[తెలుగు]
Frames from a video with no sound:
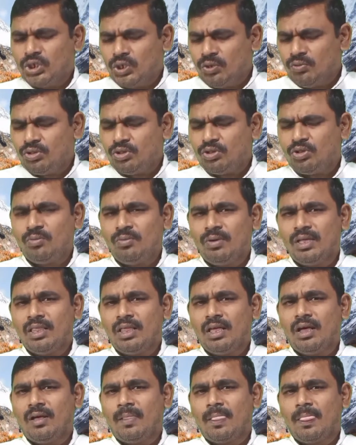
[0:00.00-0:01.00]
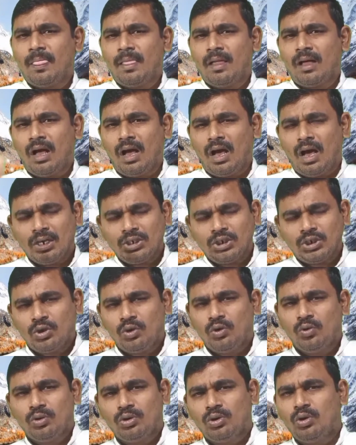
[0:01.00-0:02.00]
జీవితం మీద
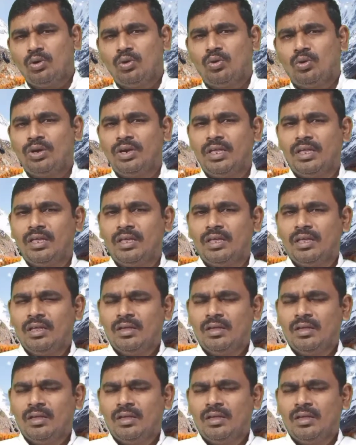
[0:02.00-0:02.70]
ఆశను వదులుకొని